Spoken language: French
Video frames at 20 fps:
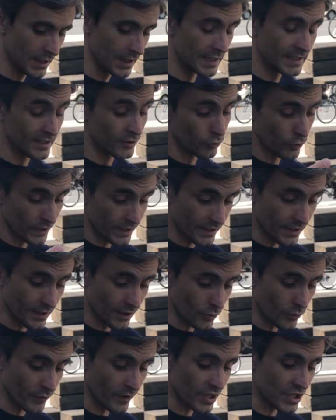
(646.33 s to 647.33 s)
les, citoyens
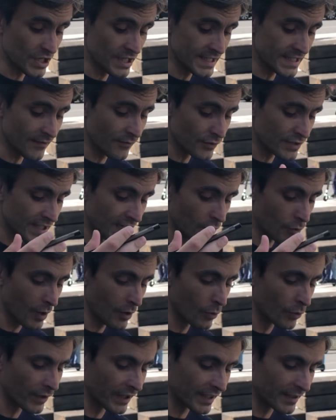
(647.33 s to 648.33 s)
à converger, ça veut dire
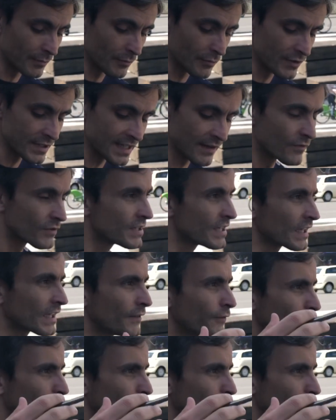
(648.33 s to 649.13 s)
quoi concrètement Ça veut dire